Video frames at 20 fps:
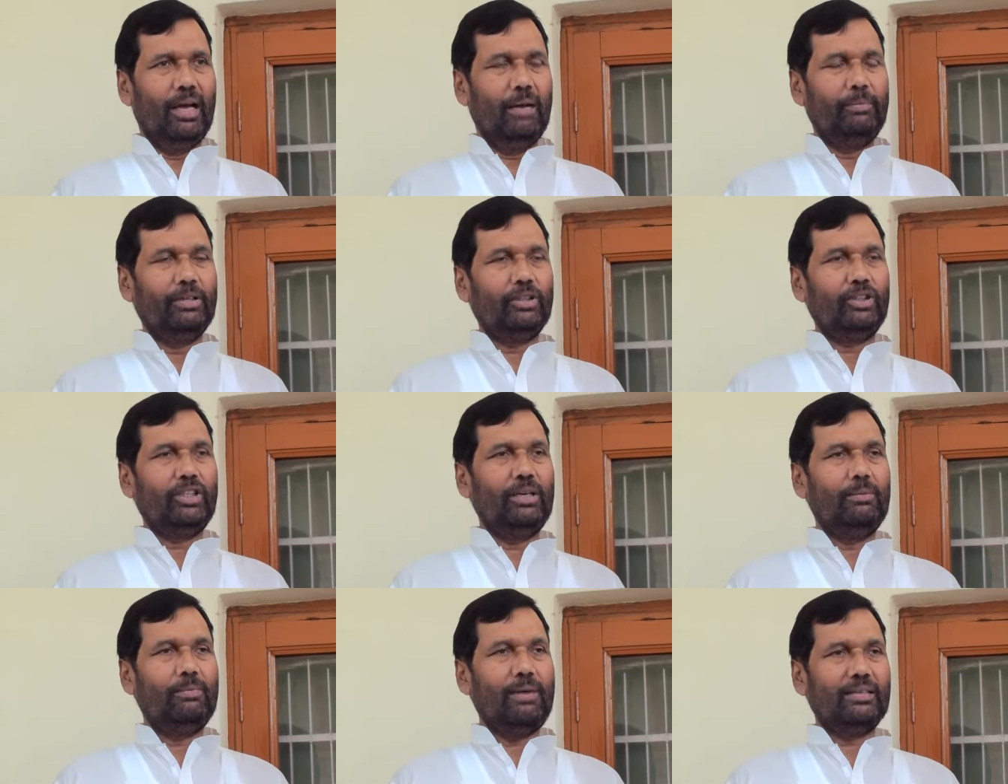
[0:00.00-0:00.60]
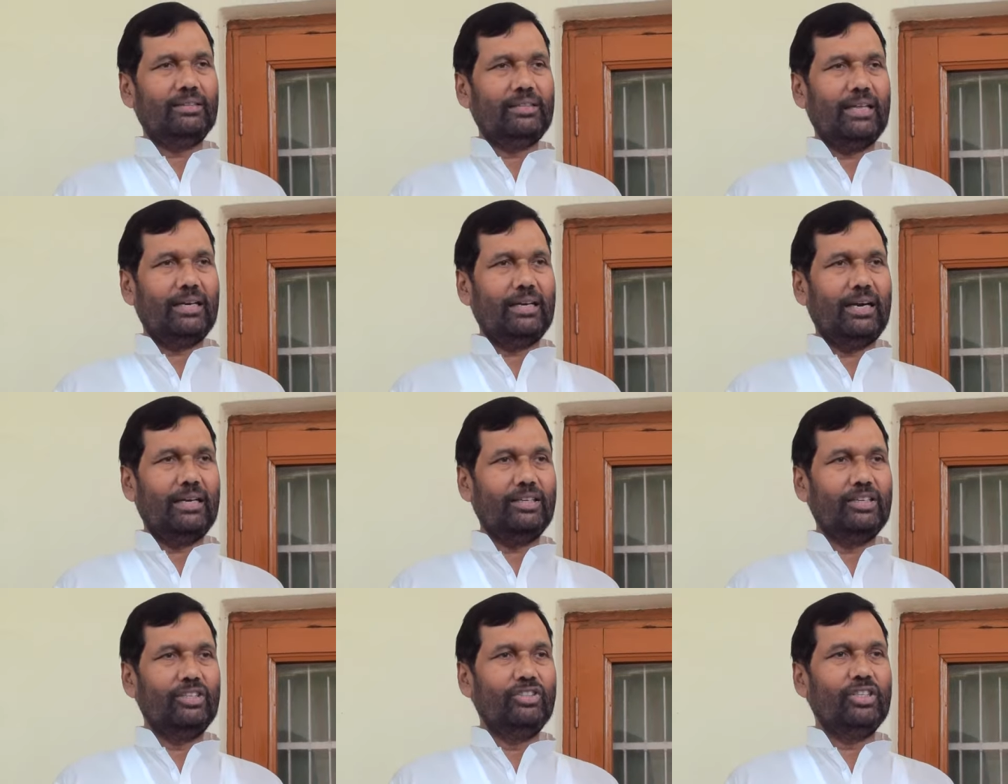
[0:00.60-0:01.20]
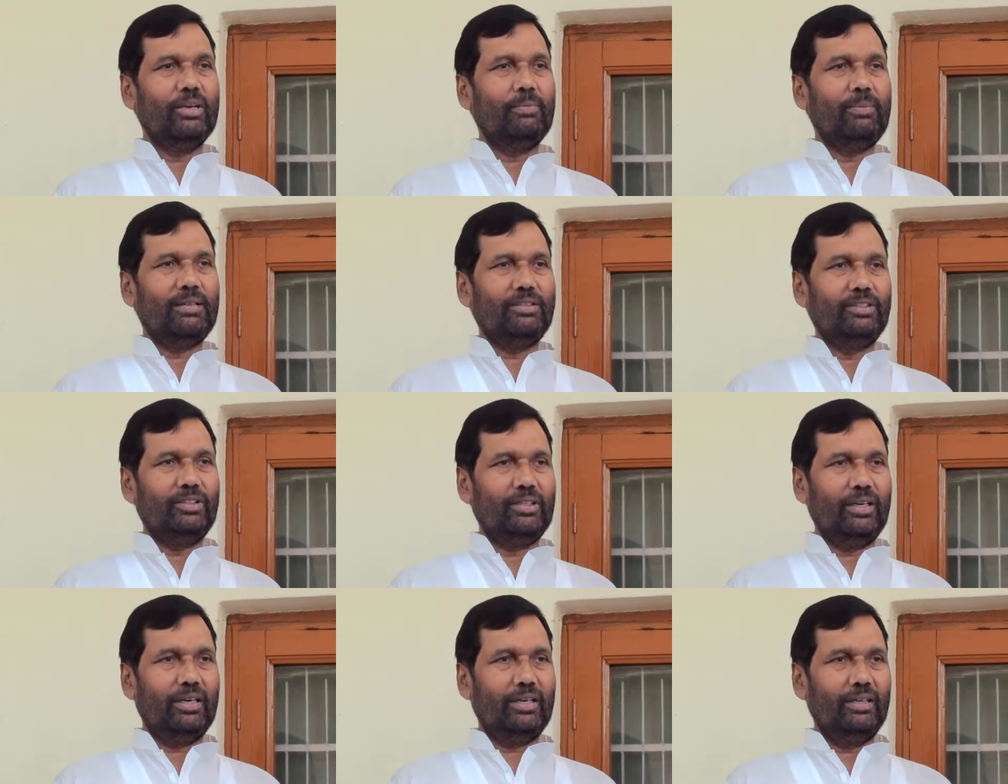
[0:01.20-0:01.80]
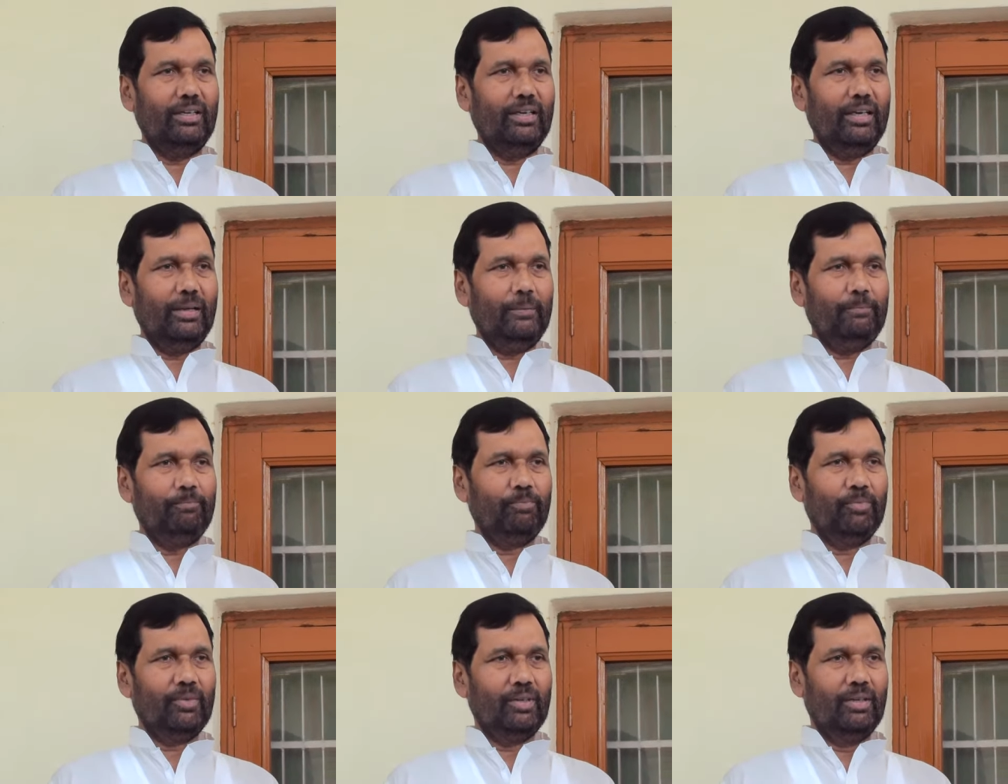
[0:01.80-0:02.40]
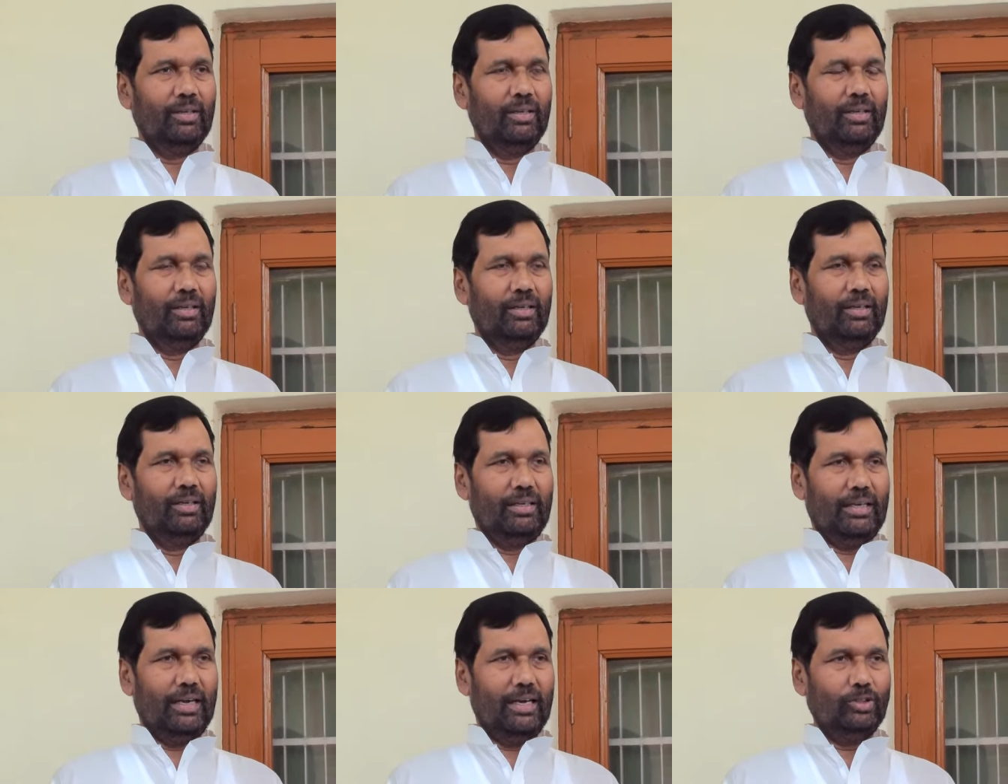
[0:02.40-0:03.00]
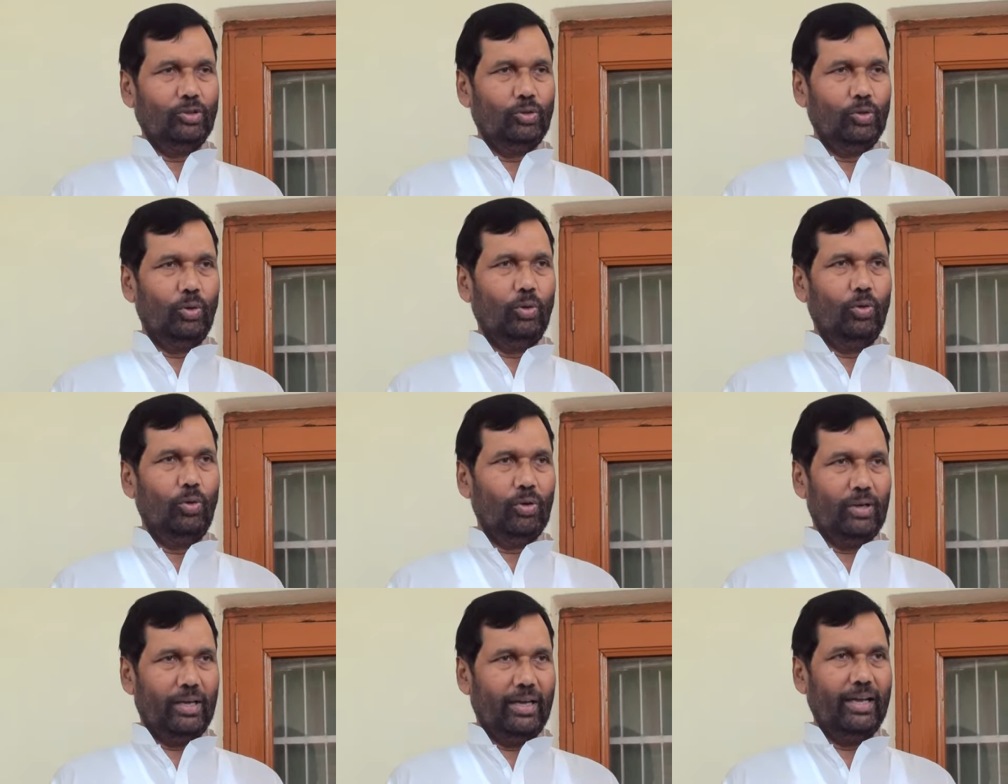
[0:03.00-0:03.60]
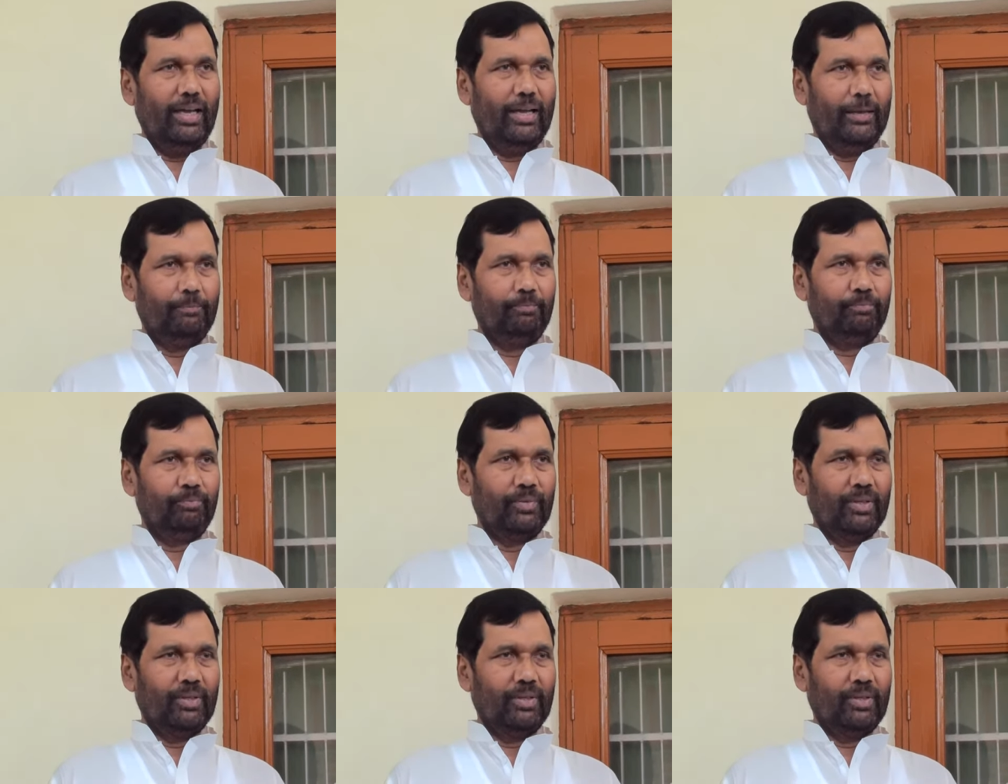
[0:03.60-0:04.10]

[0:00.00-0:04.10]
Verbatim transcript: अब ये तीन वार्ताकार किनसे बातचीत कर रही है यहाँ जो लोग हैं